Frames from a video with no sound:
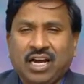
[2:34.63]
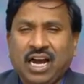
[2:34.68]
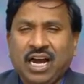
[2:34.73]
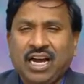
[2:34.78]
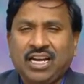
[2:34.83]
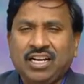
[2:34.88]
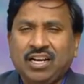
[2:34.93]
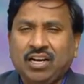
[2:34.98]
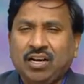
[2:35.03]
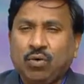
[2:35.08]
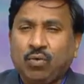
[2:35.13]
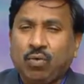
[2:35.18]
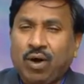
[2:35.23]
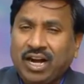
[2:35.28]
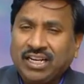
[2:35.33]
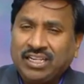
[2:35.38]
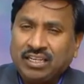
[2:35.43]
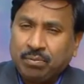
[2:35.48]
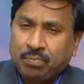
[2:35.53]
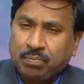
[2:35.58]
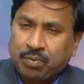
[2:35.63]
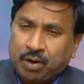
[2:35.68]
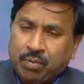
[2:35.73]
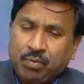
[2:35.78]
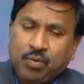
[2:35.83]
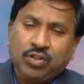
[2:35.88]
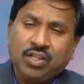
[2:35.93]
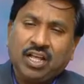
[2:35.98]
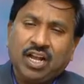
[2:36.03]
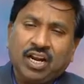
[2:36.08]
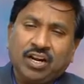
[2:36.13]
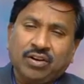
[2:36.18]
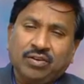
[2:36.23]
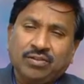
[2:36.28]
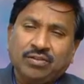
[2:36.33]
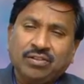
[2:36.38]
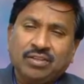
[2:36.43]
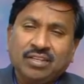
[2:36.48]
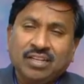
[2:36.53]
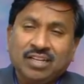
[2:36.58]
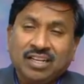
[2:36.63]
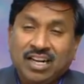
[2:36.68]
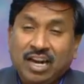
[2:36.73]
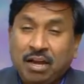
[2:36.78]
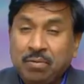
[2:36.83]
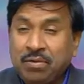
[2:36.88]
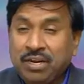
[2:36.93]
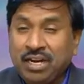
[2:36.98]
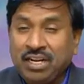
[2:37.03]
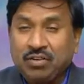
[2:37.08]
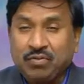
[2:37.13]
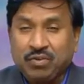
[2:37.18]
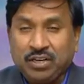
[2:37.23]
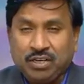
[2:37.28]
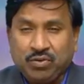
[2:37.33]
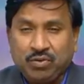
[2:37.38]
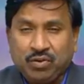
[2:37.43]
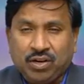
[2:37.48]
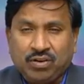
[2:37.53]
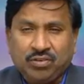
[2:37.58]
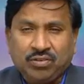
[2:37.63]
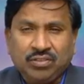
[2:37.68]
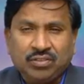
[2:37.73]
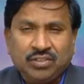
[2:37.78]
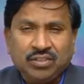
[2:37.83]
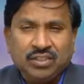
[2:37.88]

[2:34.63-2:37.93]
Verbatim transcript: ఆయన యొక్క వాక్య ప్రబోధాలను నమ్మినటువంటి వారు